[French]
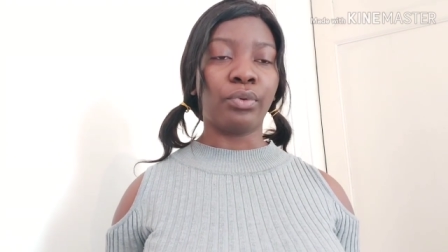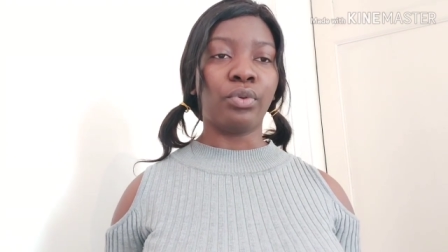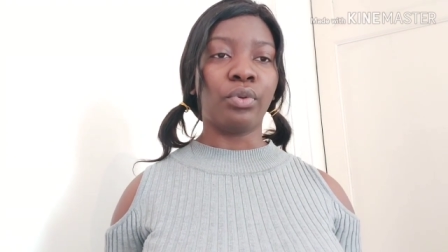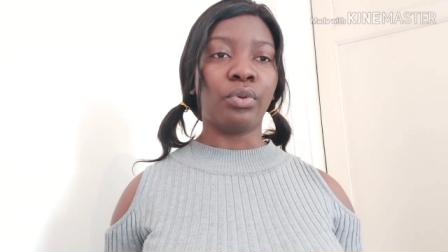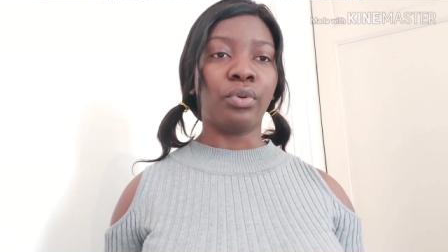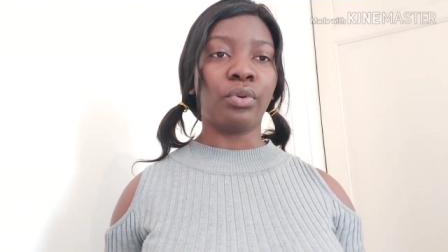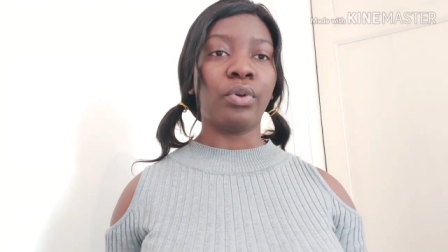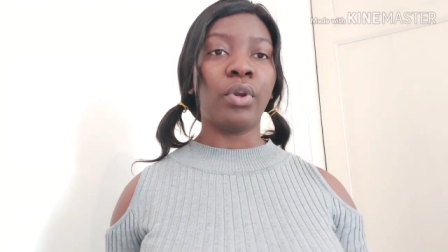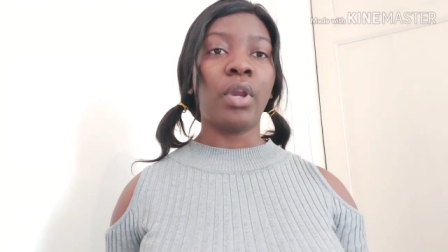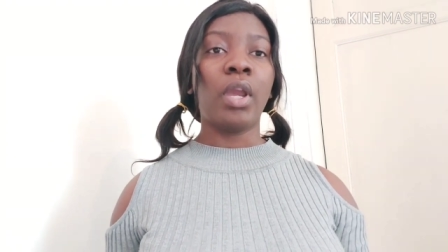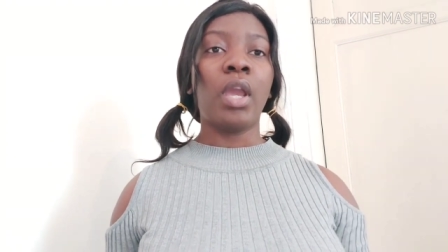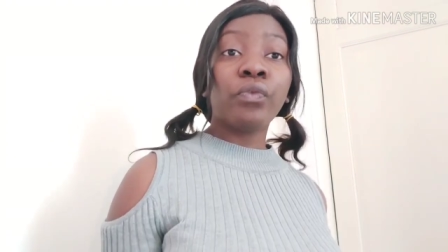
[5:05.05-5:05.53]

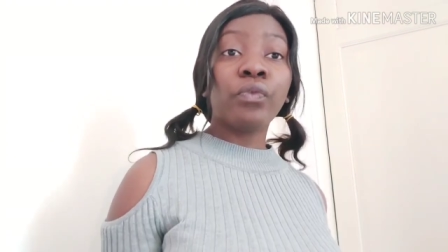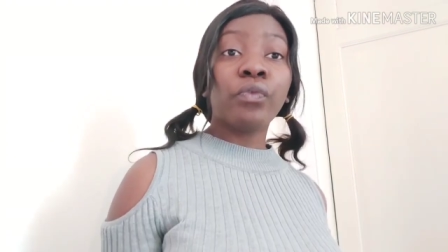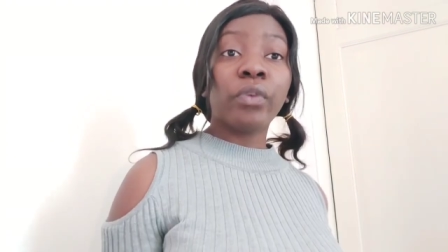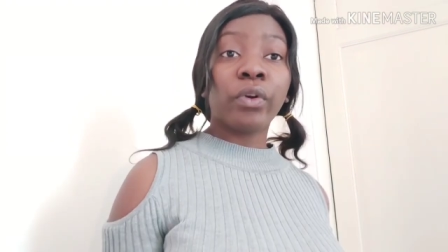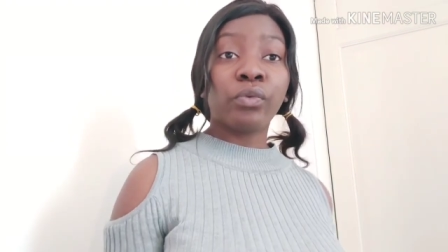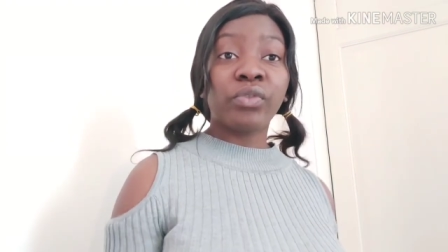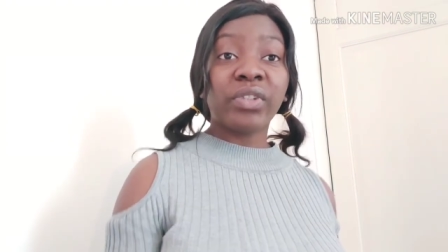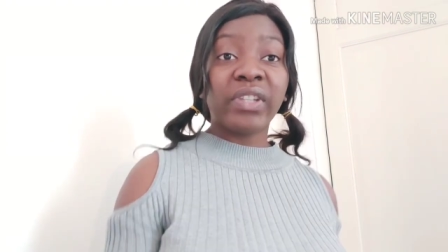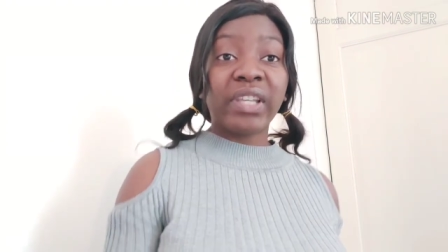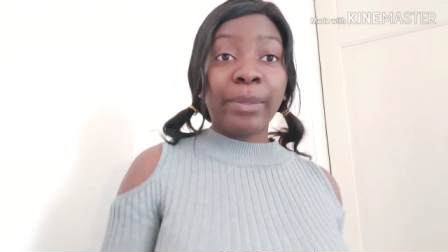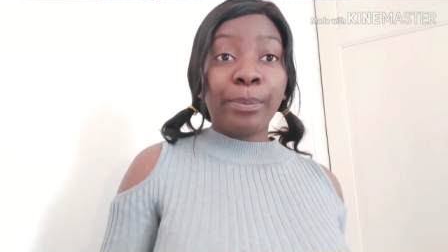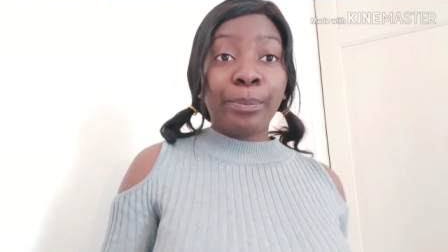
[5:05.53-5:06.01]
Donc, une fois
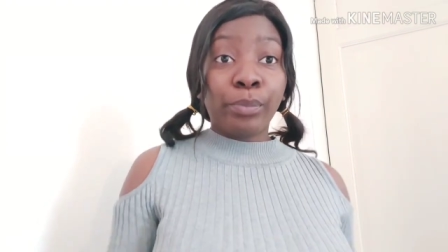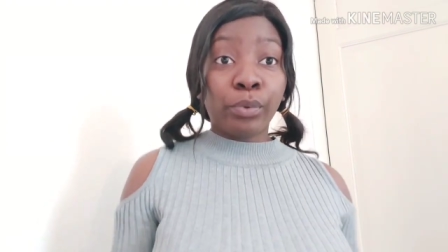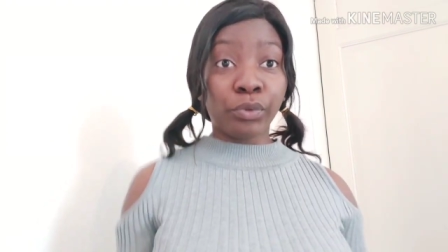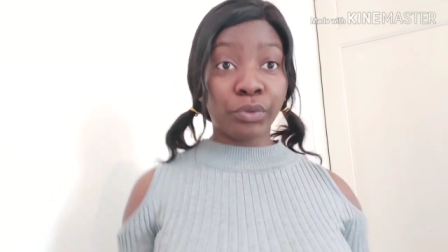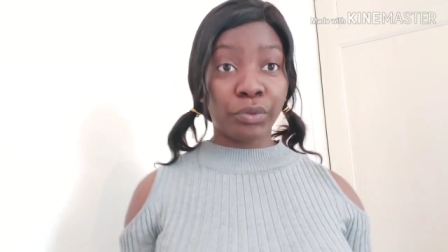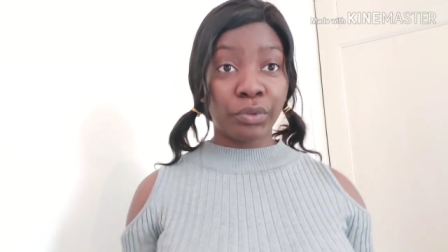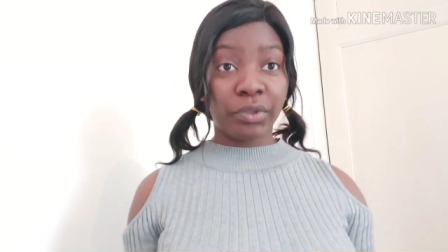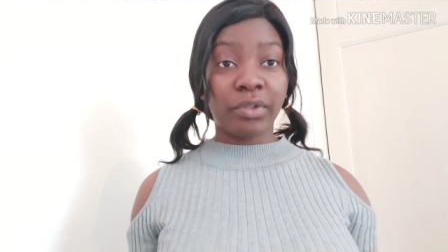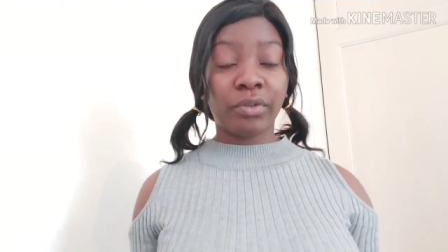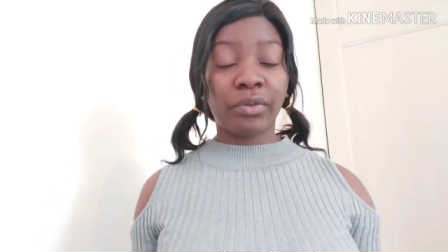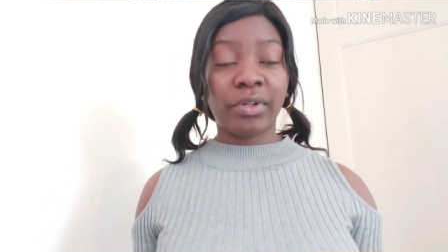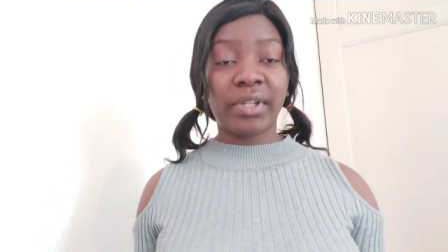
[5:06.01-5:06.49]
que vous avez
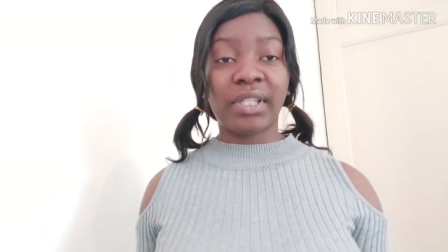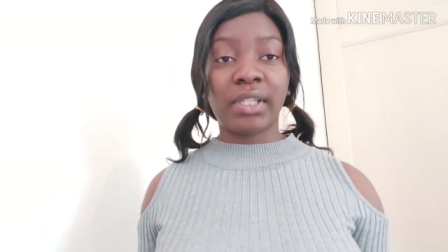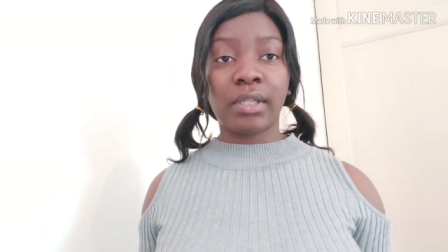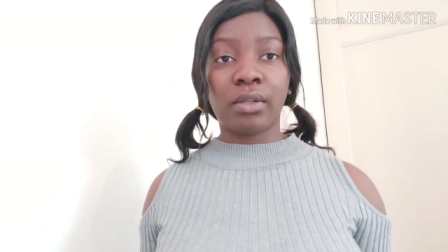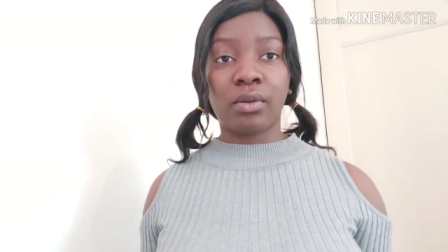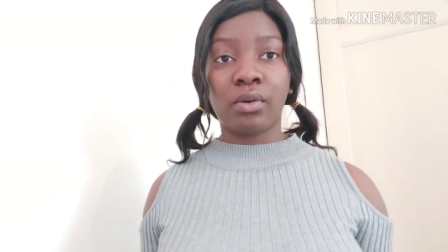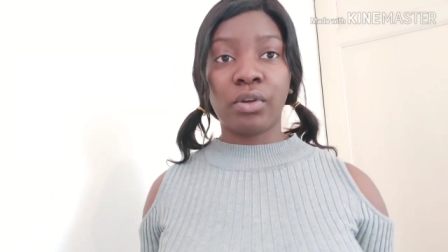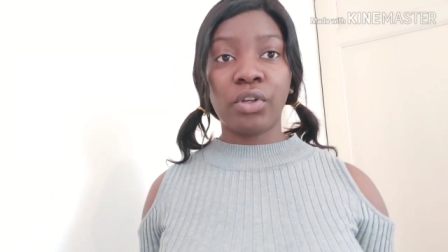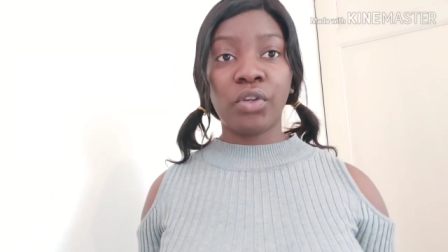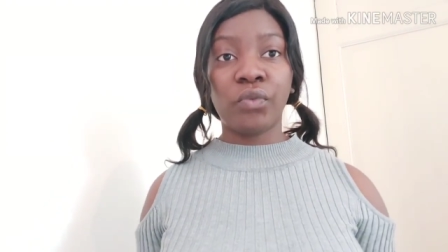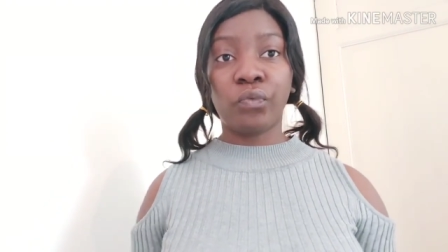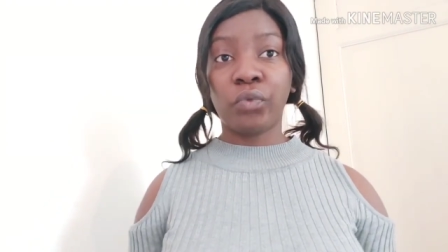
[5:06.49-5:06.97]
postulé dans les
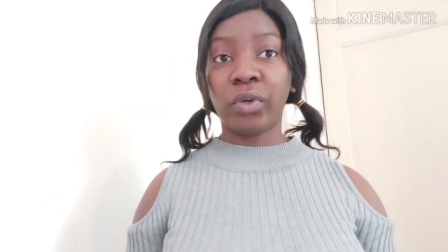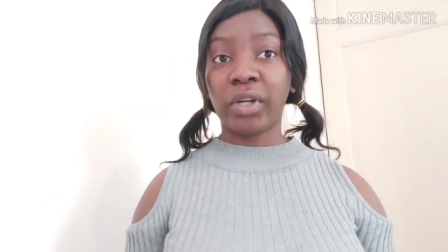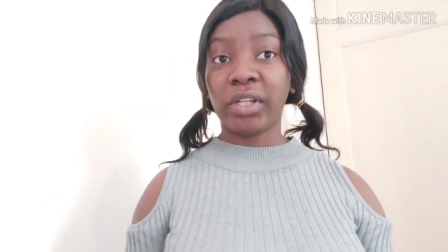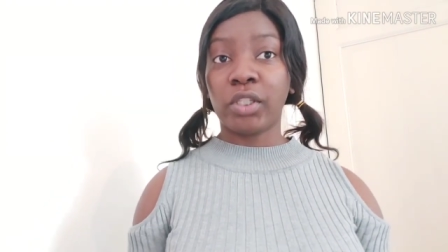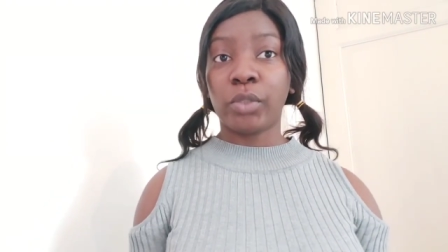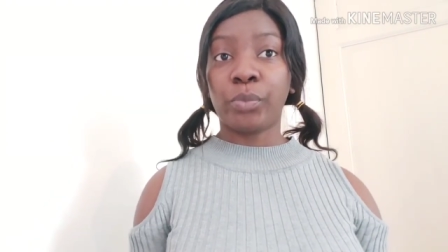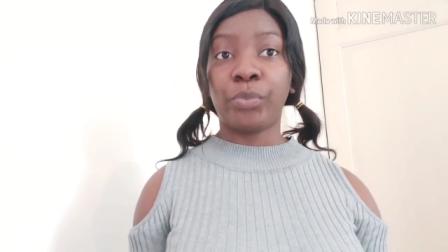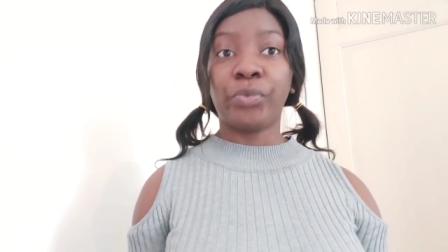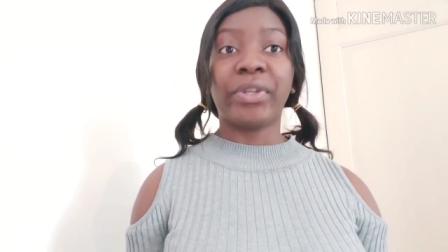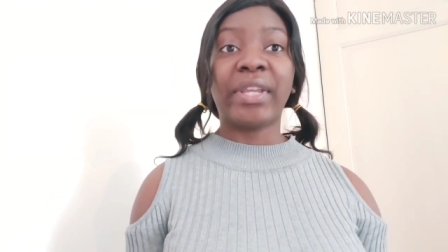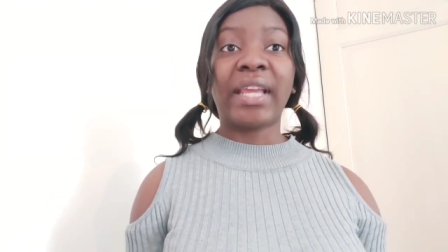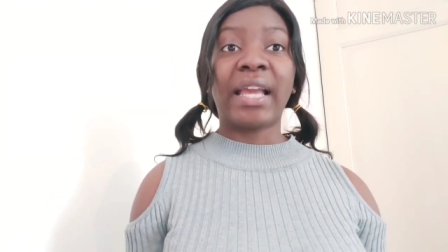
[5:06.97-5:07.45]
écoles, il ne vous
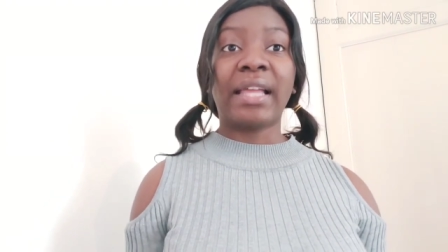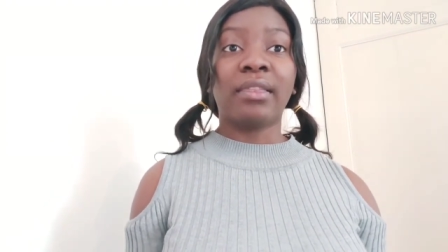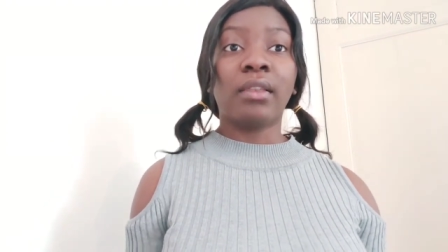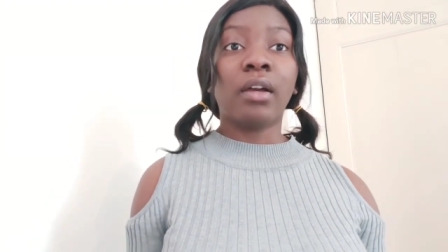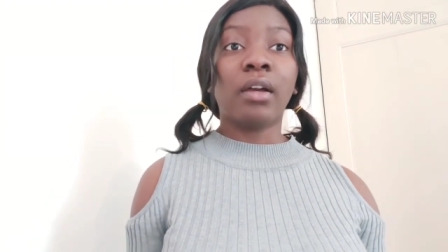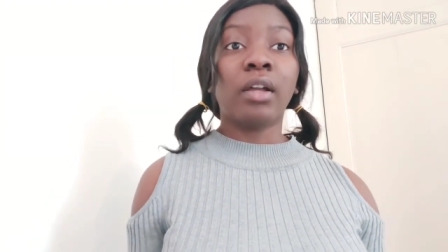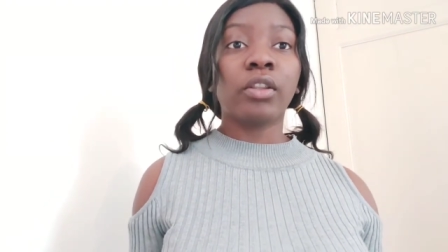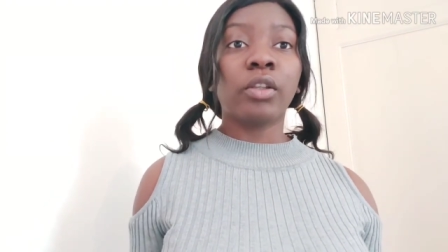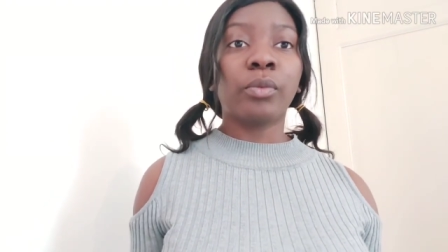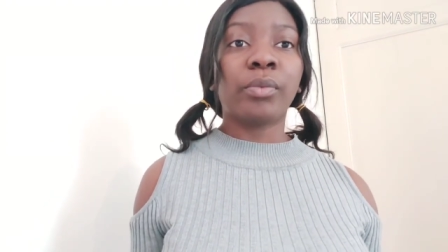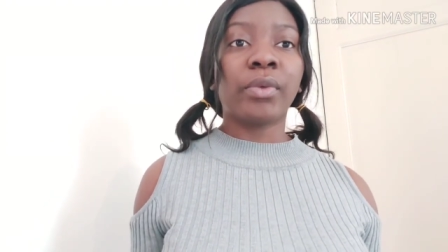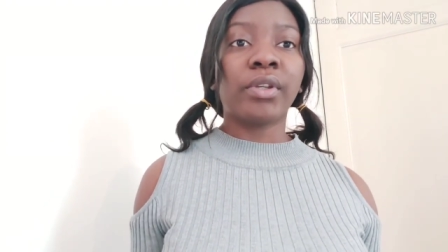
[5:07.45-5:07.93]
reste plus qu'à
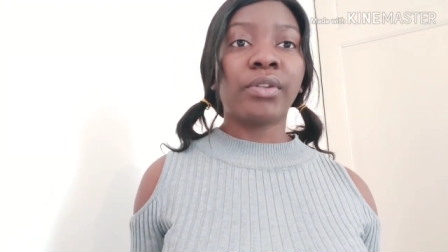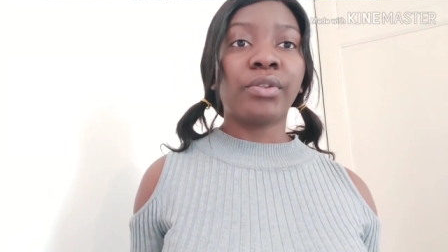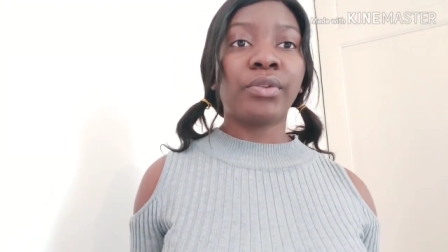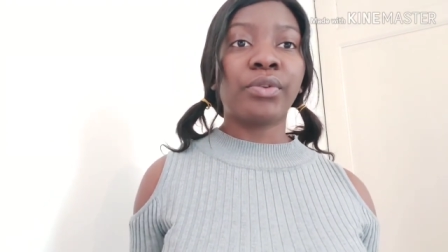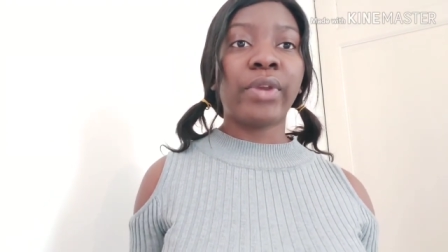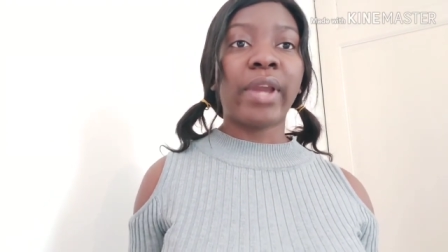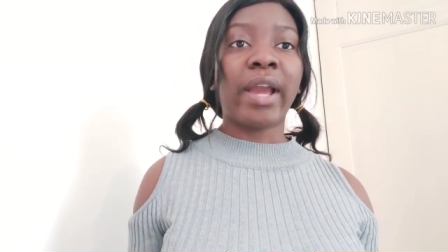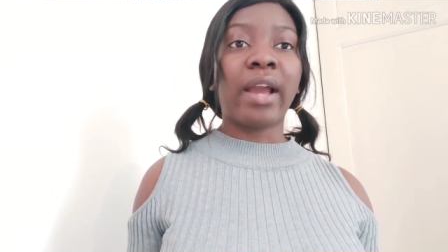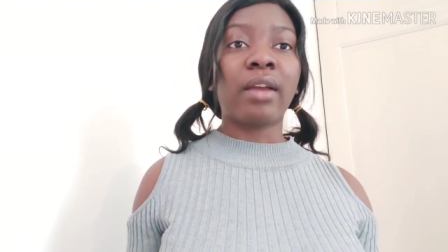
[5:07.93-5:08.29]
attendre, bien sûr,